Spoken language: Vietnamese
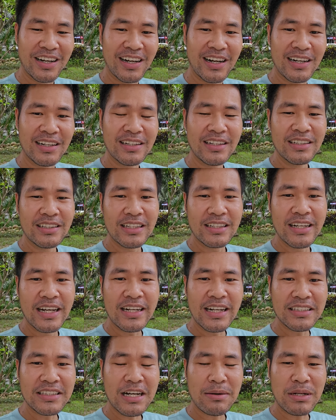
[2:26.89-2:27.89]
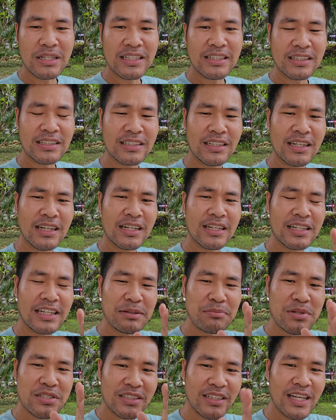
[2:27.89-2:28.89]
À, thì đấy là những các bạn thấy là gì, là
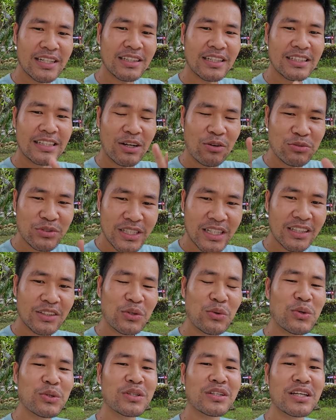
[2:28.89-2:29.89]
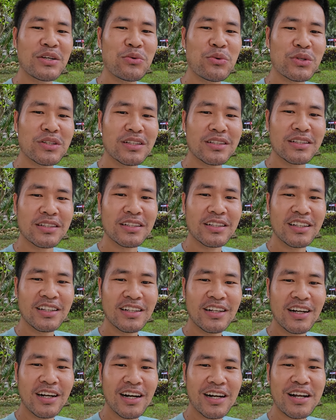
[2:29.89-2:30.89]
khi mà siết thì người ta cũng siết luôn cái nguồn
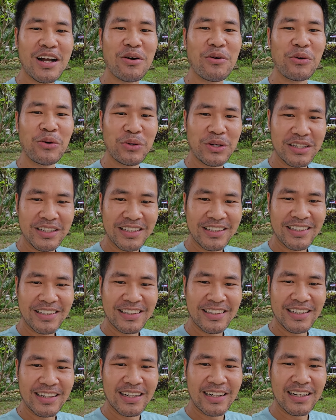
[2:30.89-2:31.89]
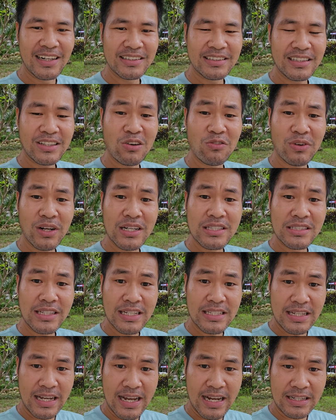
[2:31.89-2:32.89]
à, cầu luôn à, chứ không phải là
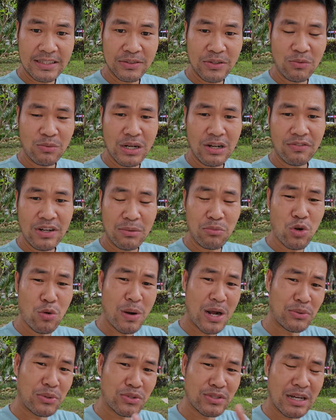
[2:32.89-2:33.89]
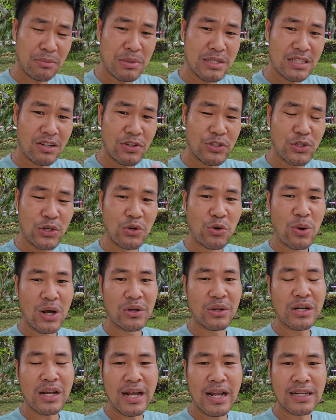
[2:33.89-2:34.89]
dễ dàng, đúng không ạ? Và mua bán bất động sản bây giờ phải chuyển
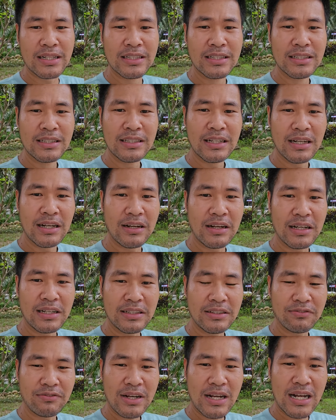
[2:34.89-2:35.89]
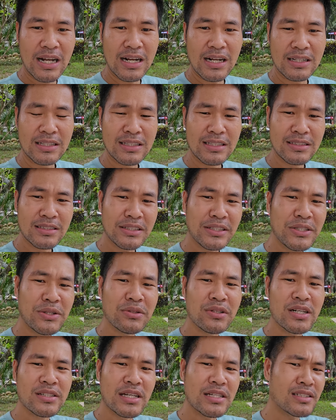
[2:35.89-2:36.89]
khoản ngân hàng đấy, và rất nhiều
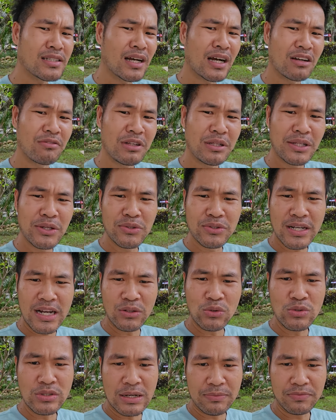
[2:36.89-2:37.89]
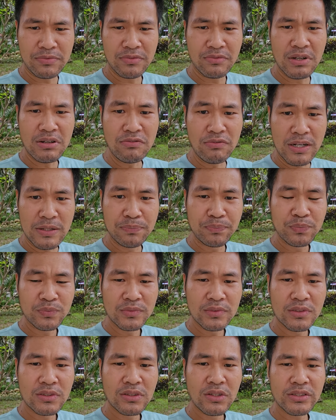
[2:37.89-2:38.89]
người sẽ sợ vì điều tra thu nhập vân vân,
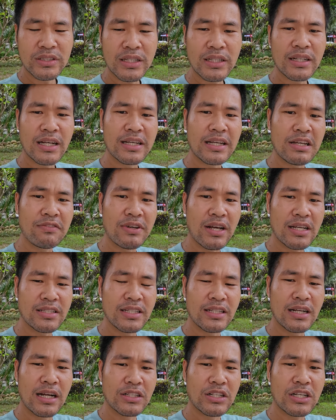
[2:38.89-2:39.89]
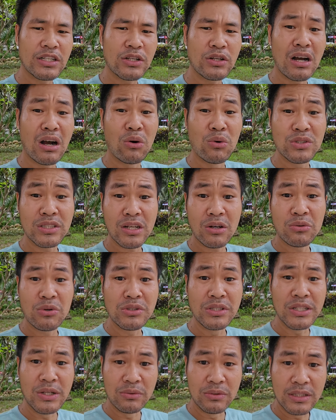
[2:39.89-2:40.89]
nó sẽ gây cái việc là gì, là cầu nó sẽ không
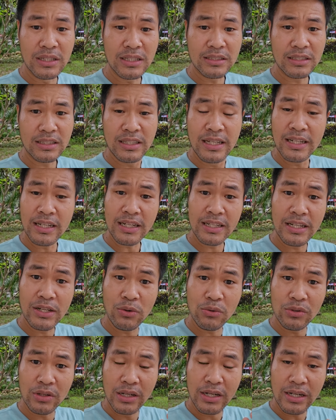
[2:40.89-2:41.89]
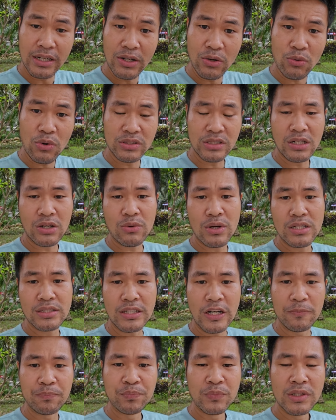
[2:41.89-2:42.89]
có nhiều nữa. Thì đấy là cái điều đấy là điều rất là quan
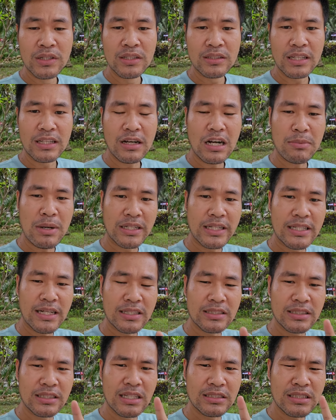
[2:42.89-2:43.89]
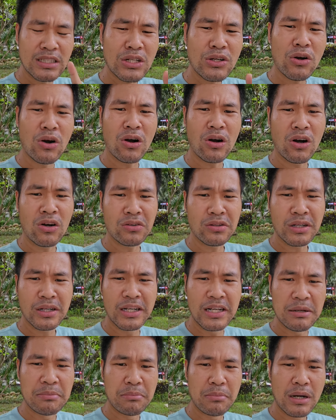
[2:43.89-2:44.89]
trọng. Thì các bạn thấy rằng là gì, là rất khó
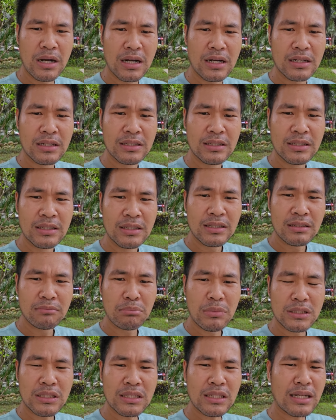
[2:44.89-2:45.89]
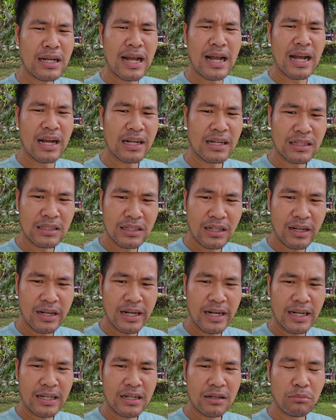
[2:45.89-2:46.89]
để mà mà tất cả các nơi
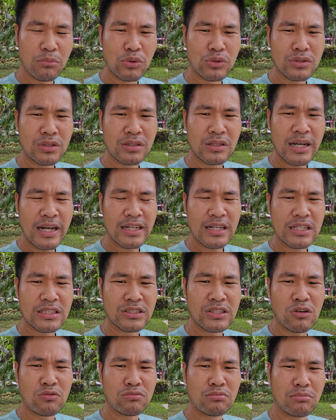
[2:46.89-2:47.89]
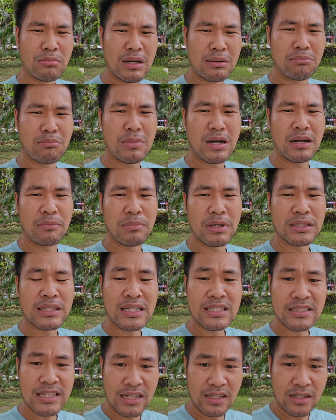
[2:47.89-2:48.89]
hay là một hay là rộng mà mà mà
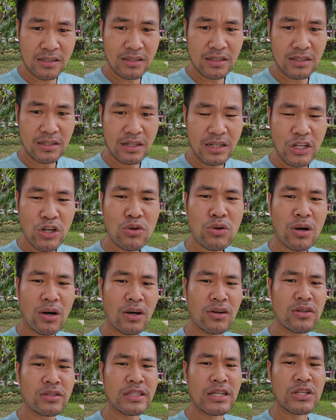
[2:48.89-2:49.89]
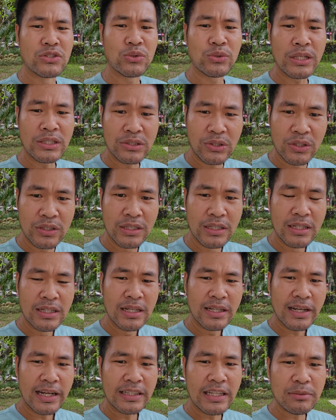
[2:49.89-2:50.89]
tăng giá được, nếu có nó chỉ là số ít thôi.
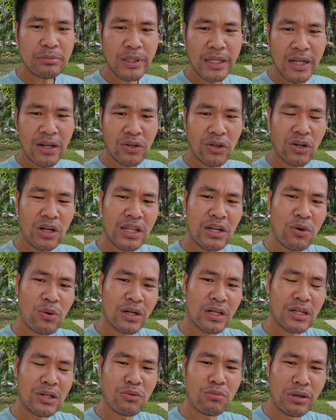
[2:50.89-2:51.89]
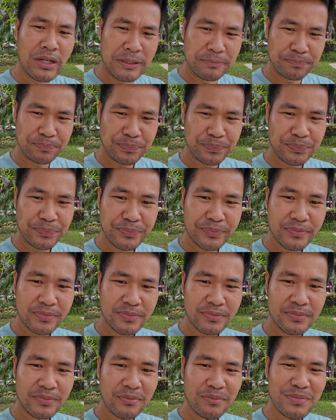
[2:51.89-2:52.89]
Cái tiếp theo nó liên quan đất nông nghiệp,
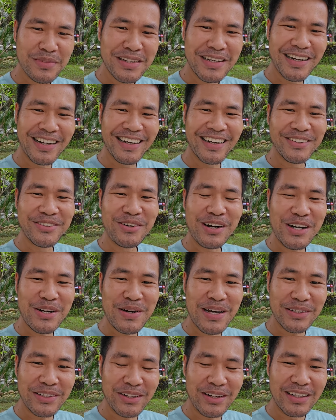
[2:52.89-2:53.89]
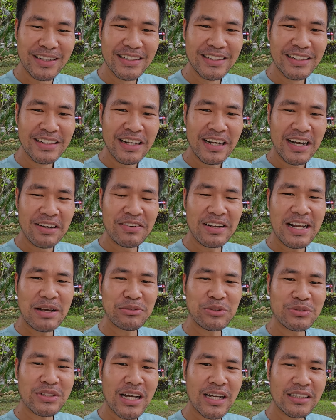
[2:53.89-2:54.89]
à, đúng không các bạn ạ? Ở Việt
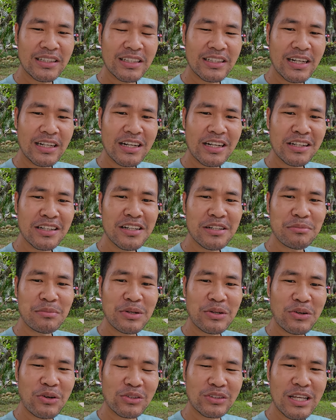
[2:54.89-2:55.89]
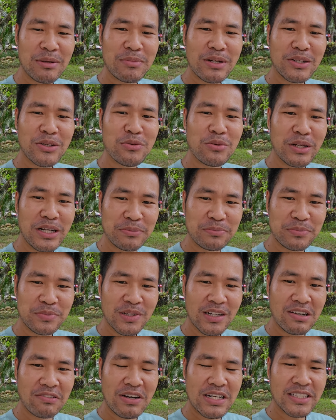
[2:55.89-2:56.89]
Nam chúng ta thì đất nước mà có tiềm năng nông nghiệp,
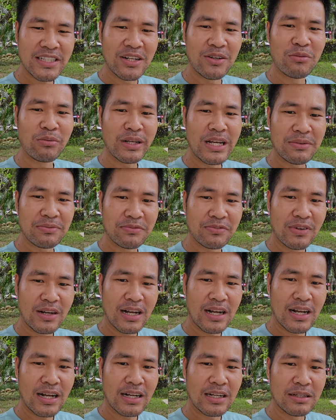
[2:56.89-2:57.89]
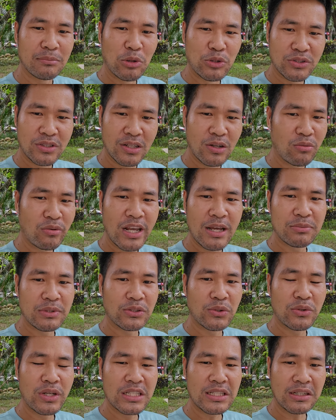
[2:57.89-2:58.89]
à, phát triển nông nghiệp và một nông nghiệp thì
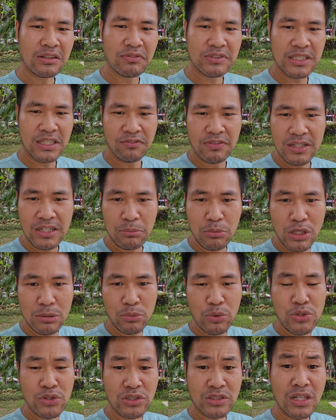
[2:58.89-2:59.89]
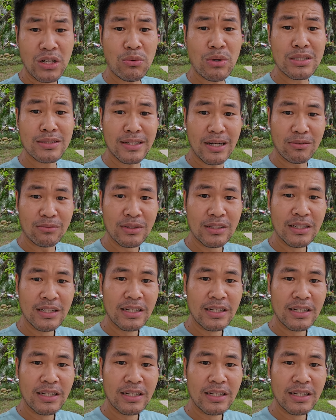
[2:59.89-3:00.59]
tôi nghĩ rằng nó sẽ vẫn là một cái mũi nhọn rất là quan trọng.